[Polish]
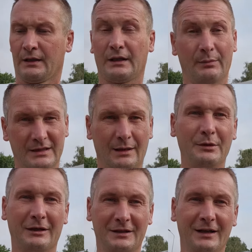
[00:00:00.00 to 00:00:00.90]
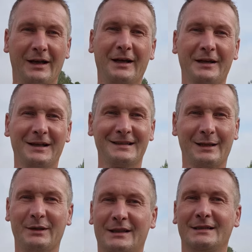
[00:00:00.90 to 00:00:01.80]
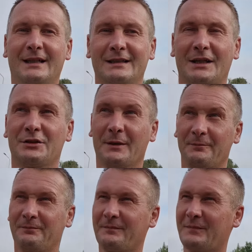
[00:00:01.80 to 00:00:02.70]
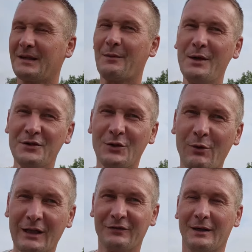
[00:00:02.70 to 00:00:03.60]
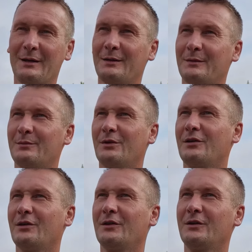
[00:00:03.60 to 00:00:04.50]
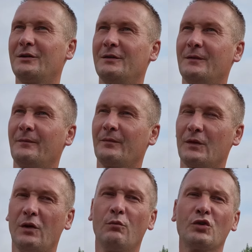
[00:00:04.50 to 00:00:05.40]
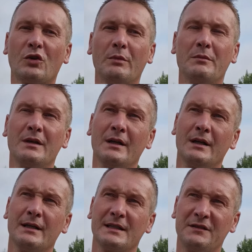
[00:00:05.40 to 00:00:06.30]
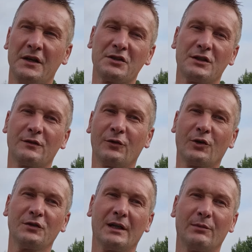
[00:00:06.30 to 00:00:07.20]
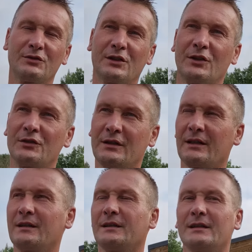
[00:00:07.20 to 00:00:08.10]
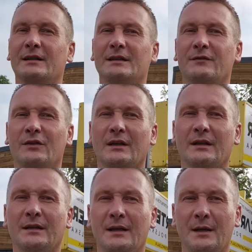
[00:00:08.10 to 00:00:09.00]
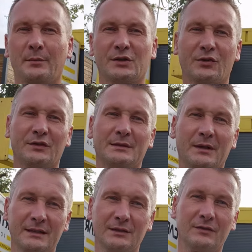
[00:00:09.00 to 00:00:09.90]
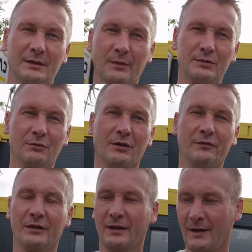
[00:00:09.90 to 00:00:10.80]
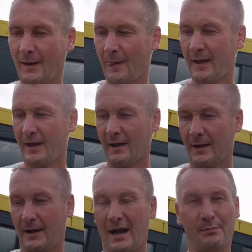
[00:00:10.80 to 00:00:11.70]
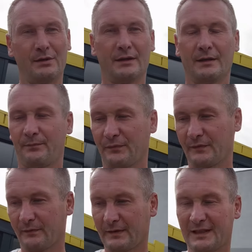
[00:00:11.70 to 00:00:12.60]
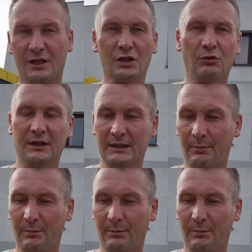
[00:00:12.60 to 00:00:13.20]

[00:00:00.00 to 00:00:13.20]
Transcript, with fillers: I aby zarabiała tyle, ile zarabia teraz na etacie. Nie będzie to łatwe, bo no, musiałbym zwiększyć dwukrotnie albo trzykrotnie e, swoje przychody z magazynów samoobsługowych, aby starczyło tak